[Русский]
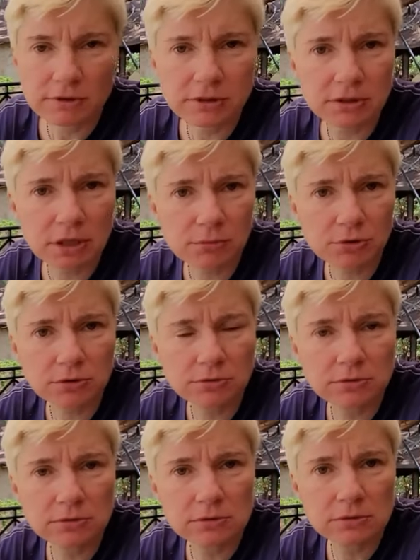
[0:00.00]

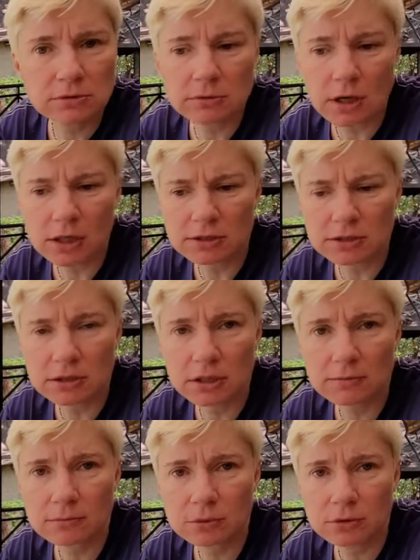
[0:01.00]
Прослойка. С
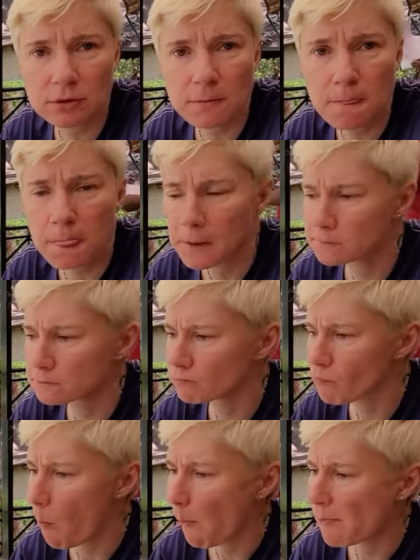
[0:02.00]
сыром. Будто. Сыром?
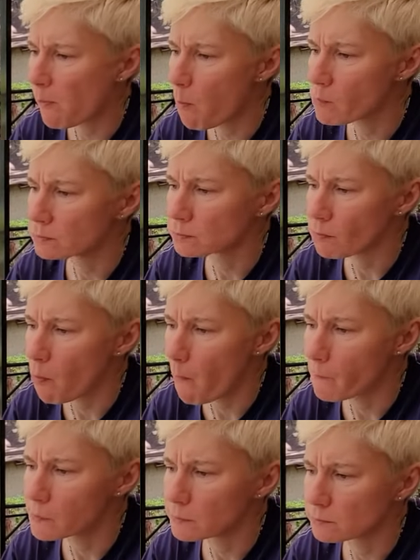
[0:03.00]
Каким
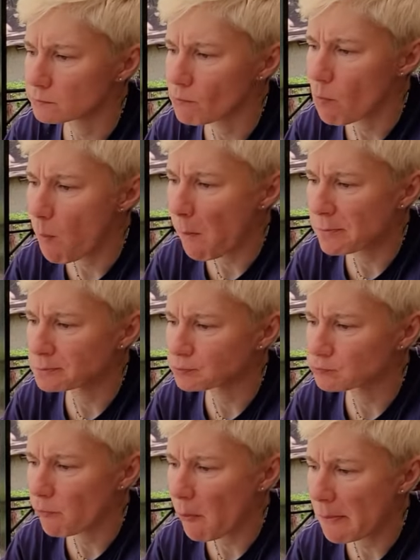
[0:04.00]
сыром?
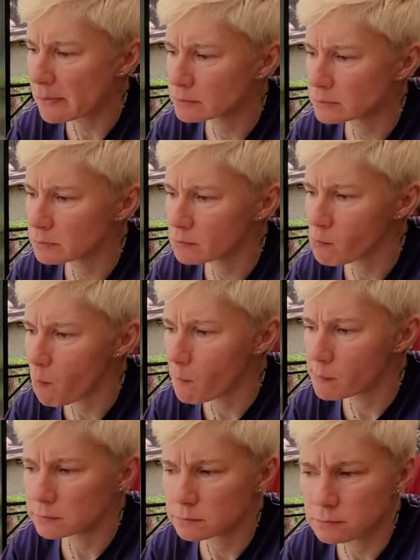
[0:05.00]
А, ну
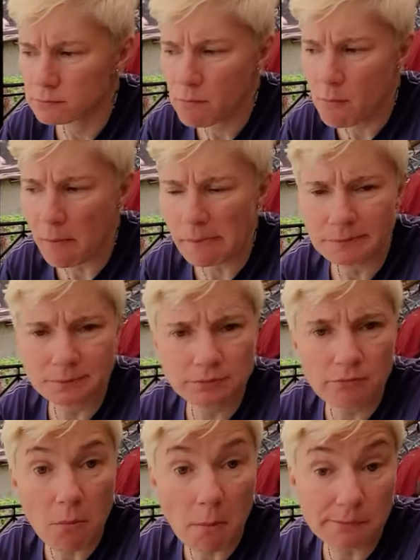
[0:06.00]
может быть сверху что-то
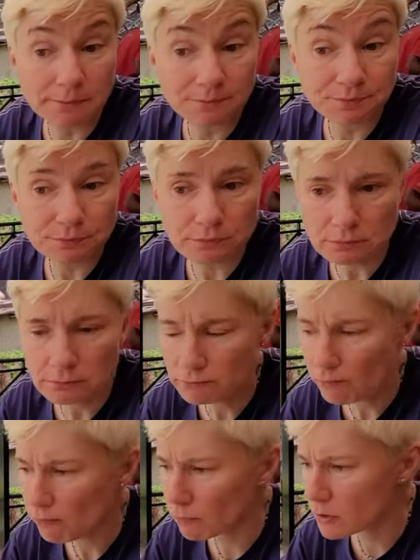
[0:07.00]
залито, знаешь, такое.
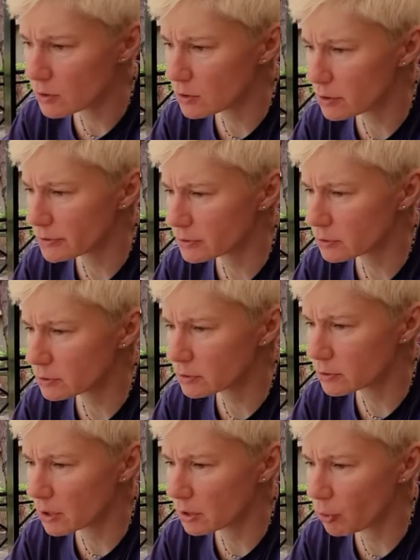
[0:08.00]
Интересно, не
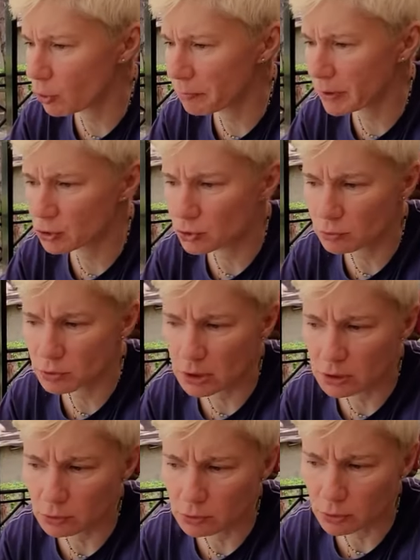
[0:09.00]
знаю, не могу понять, что вот
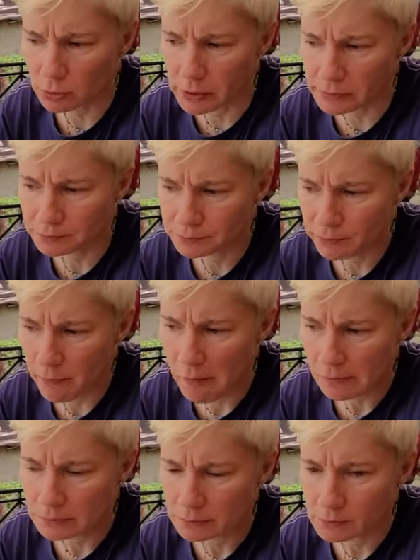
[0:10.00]
это вот такое. Чем такой
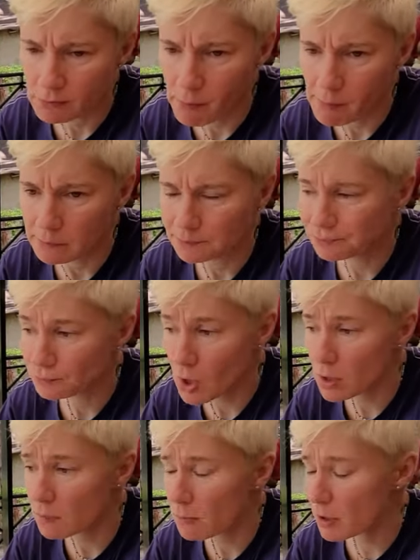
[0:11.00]
твердый, не? Нормально? Не,
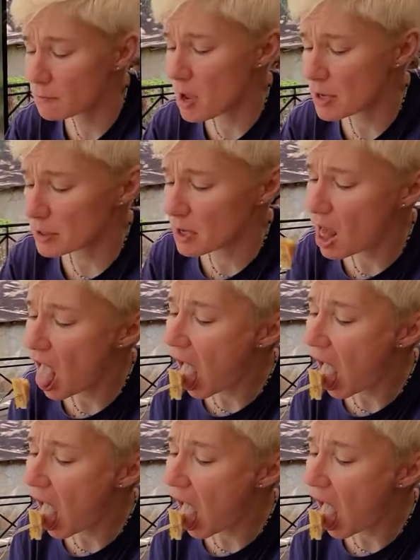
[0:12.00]
нормально, мягенький.